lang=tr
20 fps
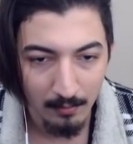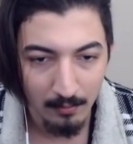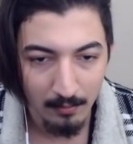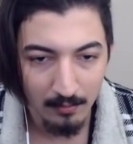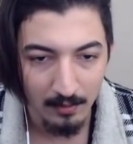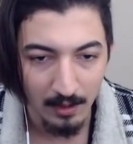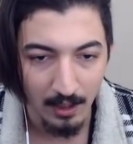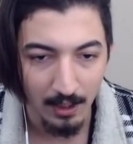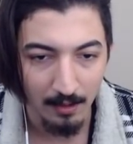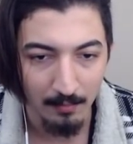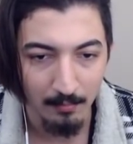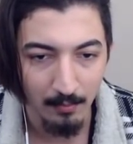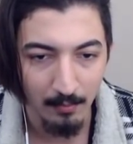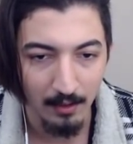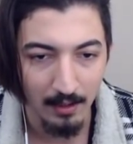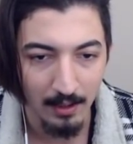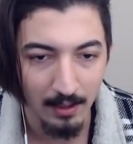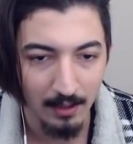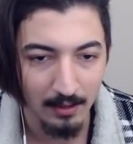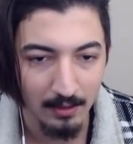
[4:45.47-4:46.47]
Tamam böyle
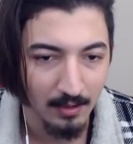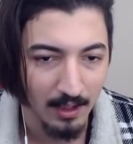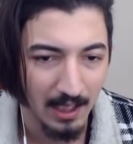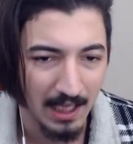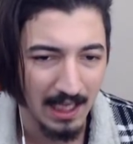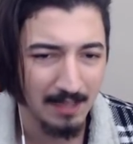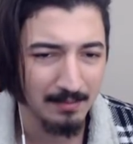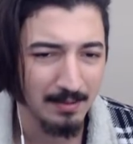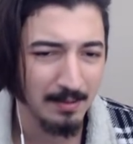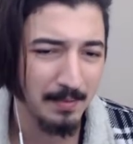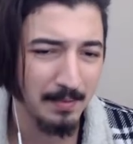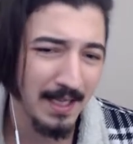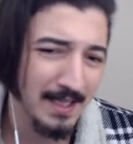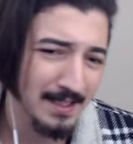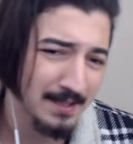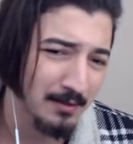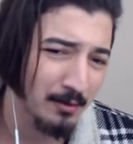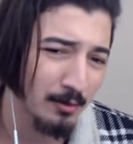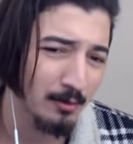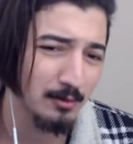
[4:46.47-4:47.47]
aldım. Ama
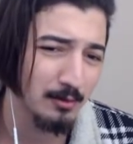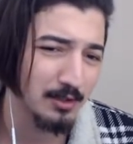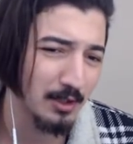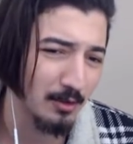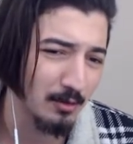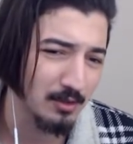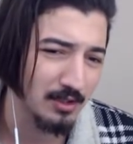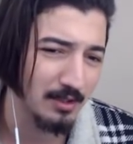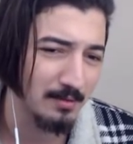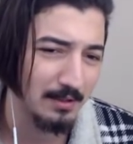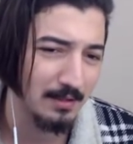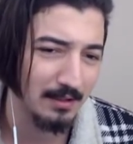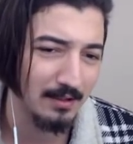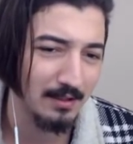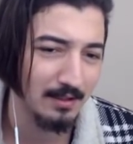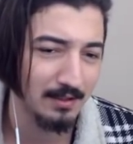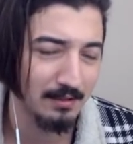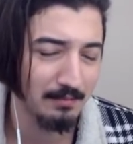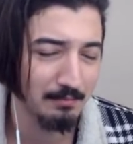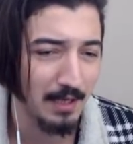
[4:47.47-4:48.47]
basic olacak o zaman ha
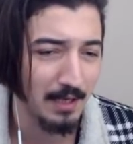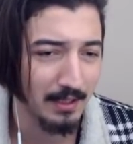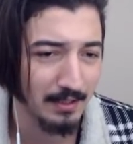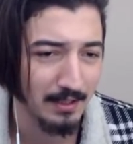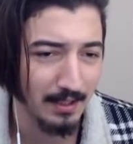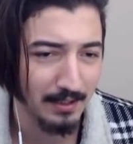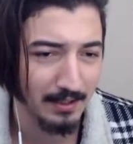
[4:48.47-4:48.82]
Berkay